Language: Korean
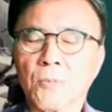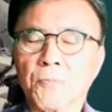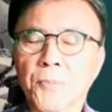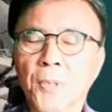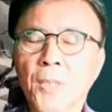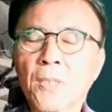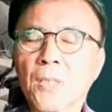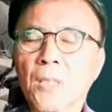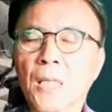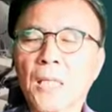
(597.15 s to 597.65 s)

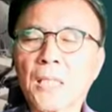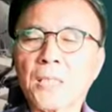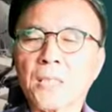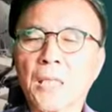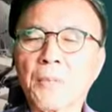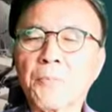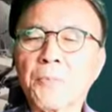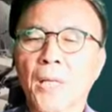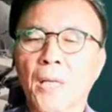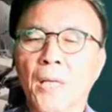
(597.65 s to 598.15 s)
평가를 하기
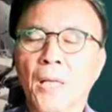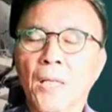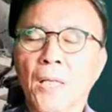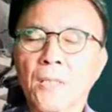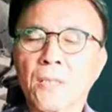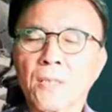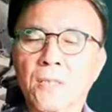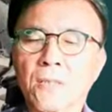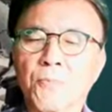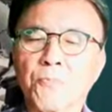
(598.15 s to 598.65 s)
때문에
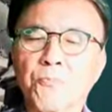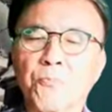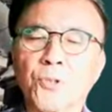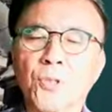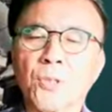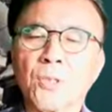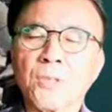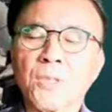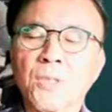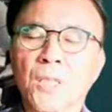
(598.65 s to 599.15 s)
그
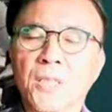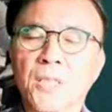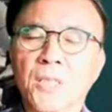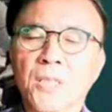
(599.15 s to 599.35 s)
부정적인